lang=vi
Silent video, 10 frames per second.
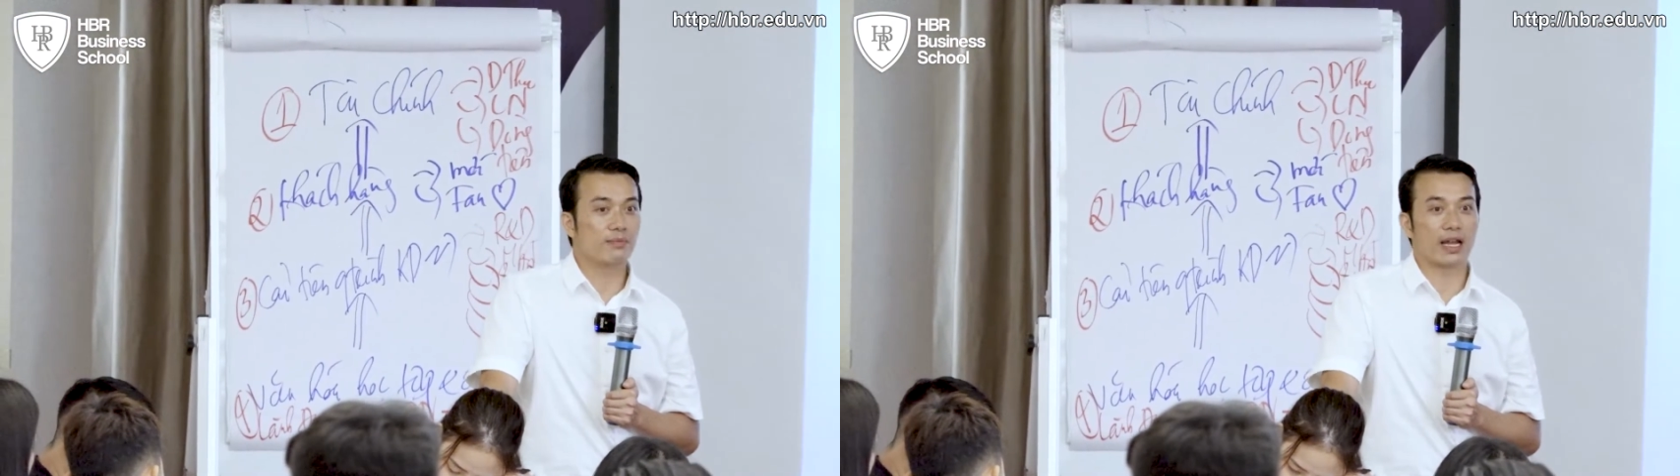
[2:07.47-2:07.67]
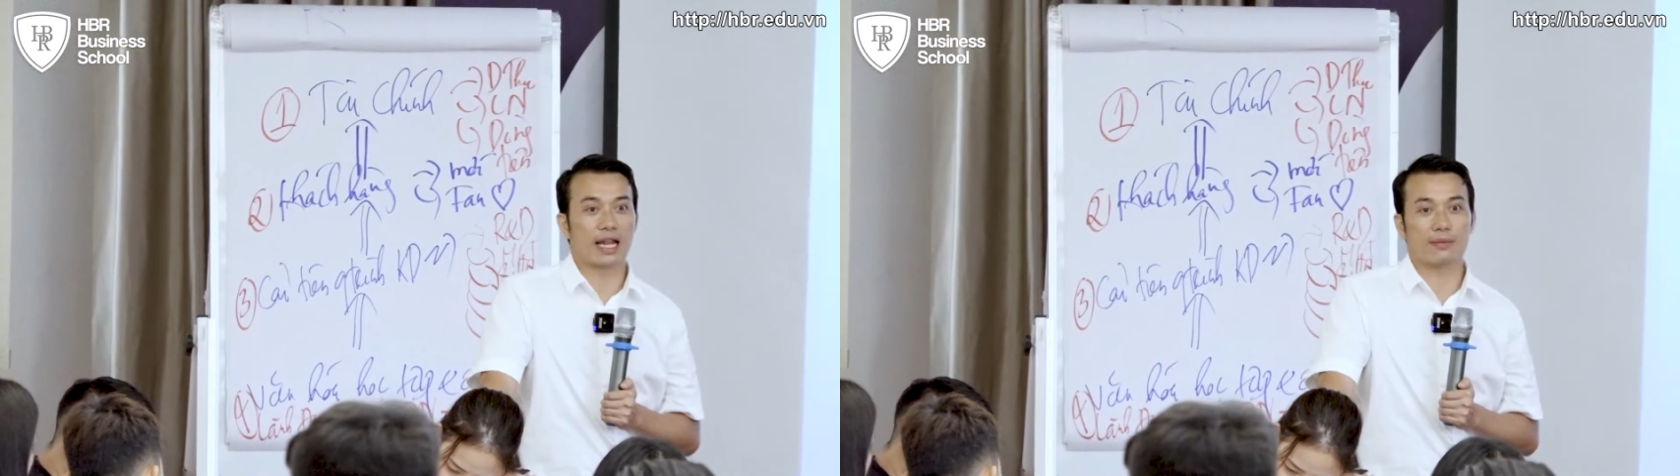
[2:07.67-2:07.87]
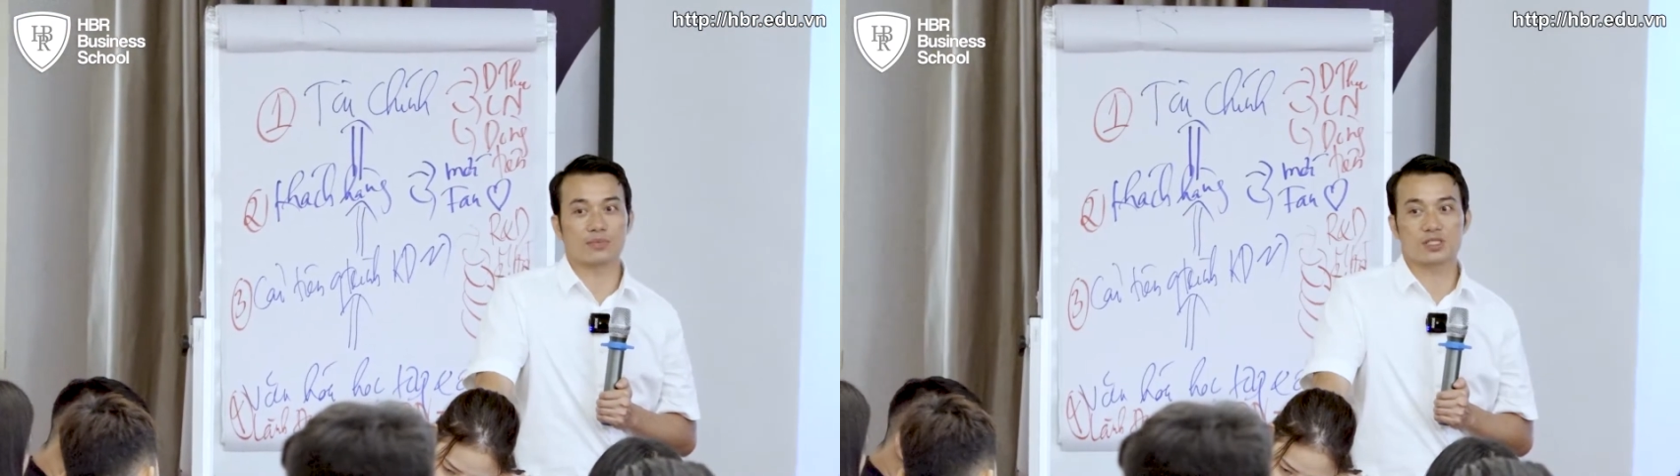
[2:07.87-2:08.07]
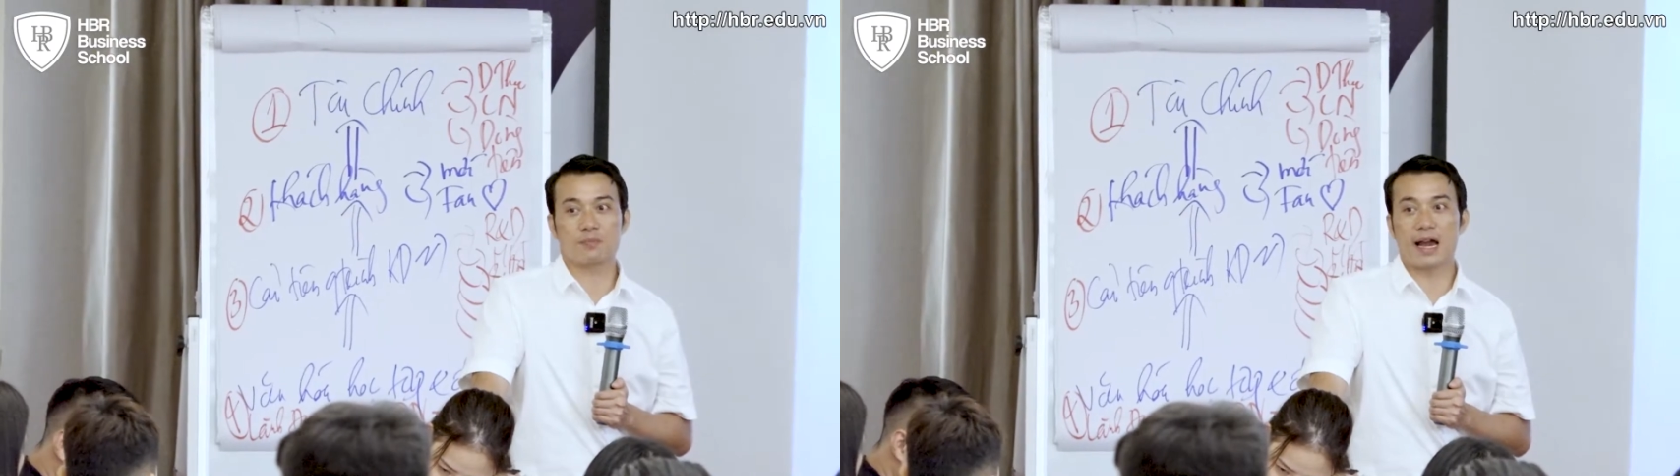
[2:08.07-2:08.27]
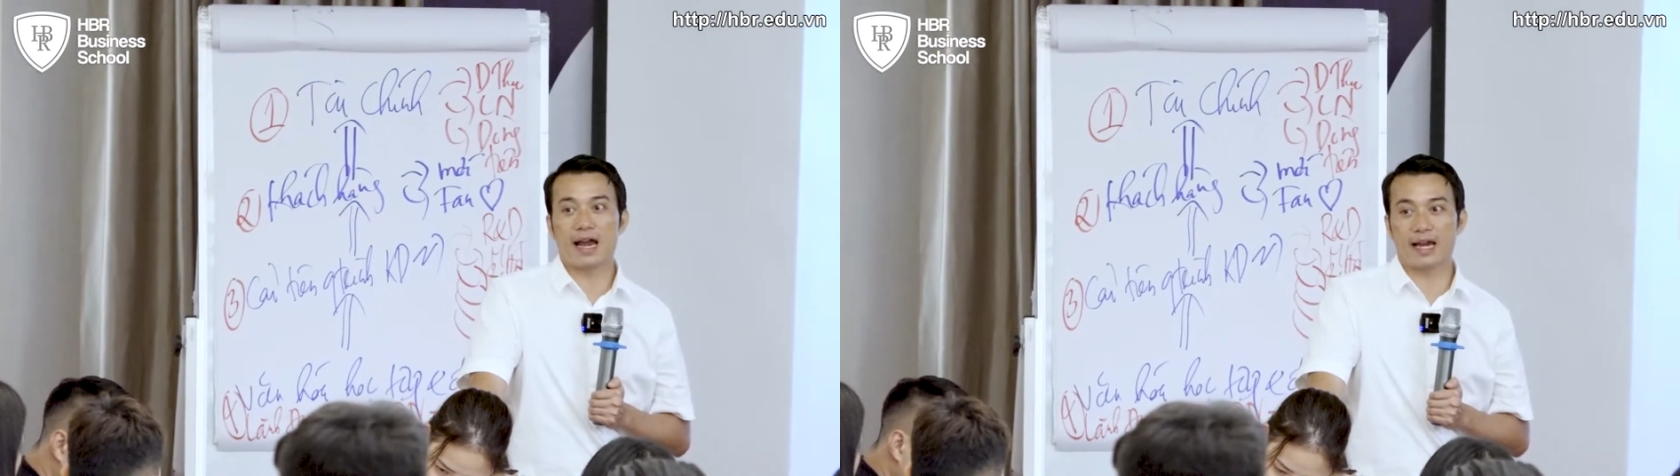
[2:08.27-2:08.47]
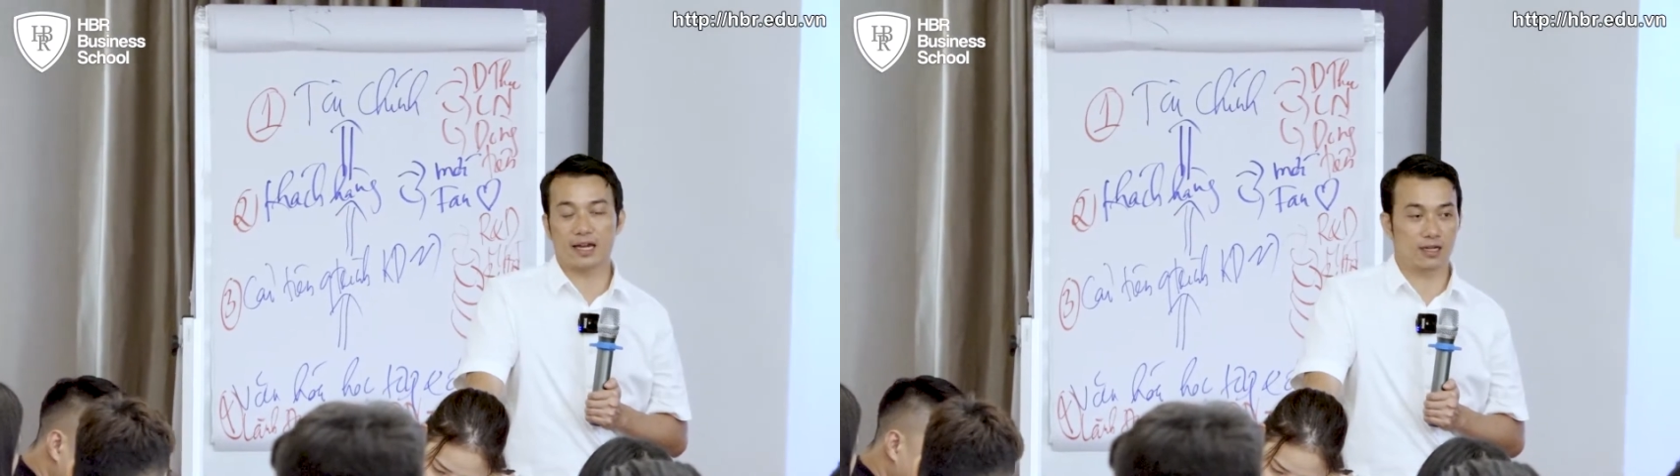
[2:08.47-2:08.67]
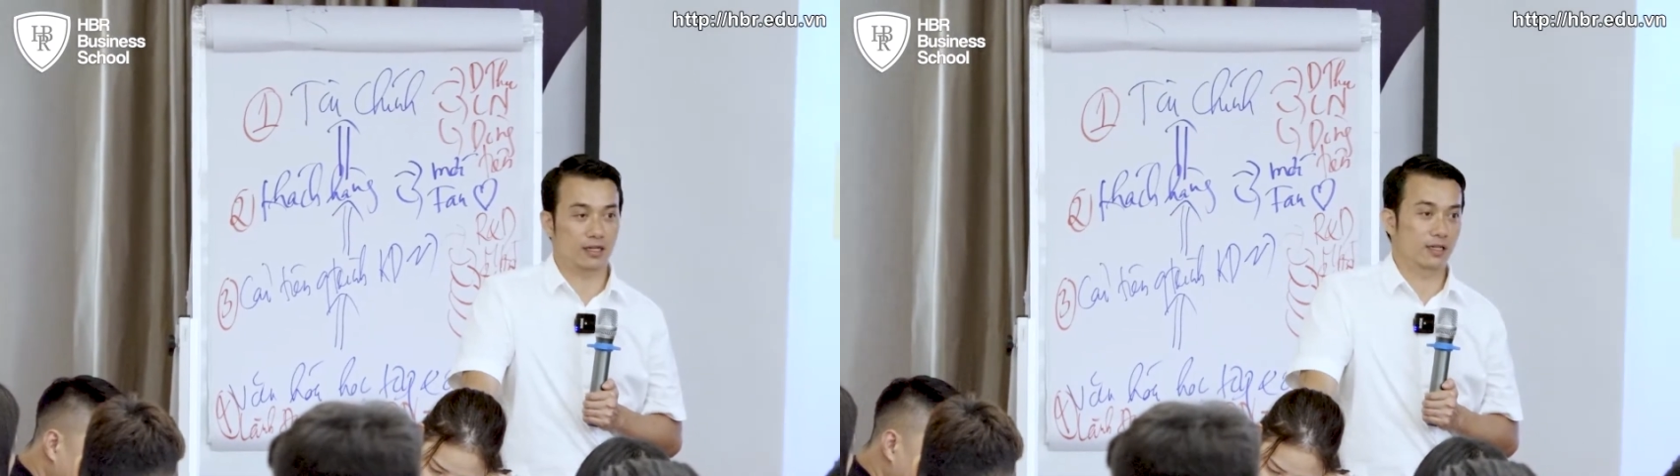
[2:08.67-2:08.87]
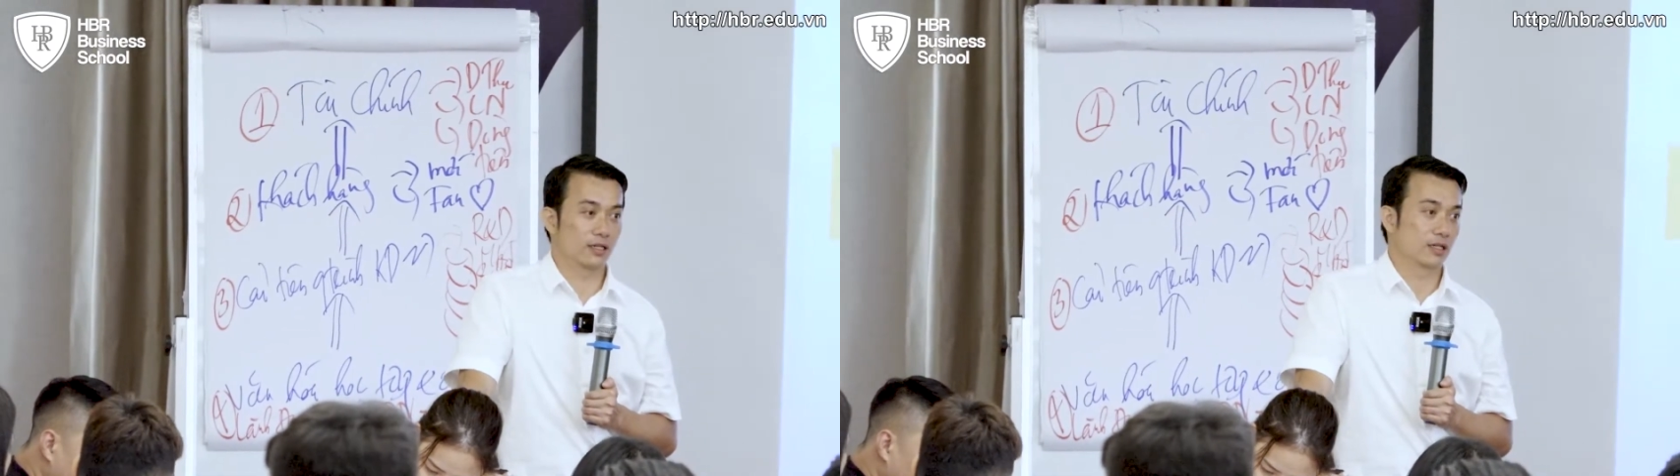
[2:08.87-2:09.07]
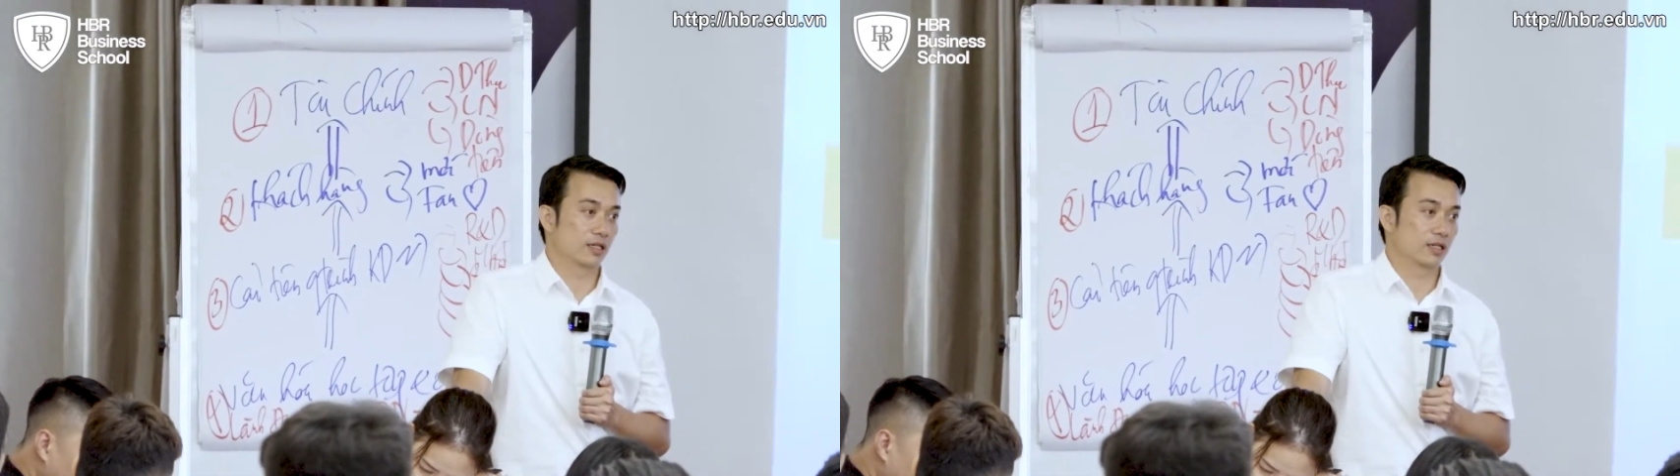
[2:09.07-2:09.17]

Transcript: mà khi mà làm spa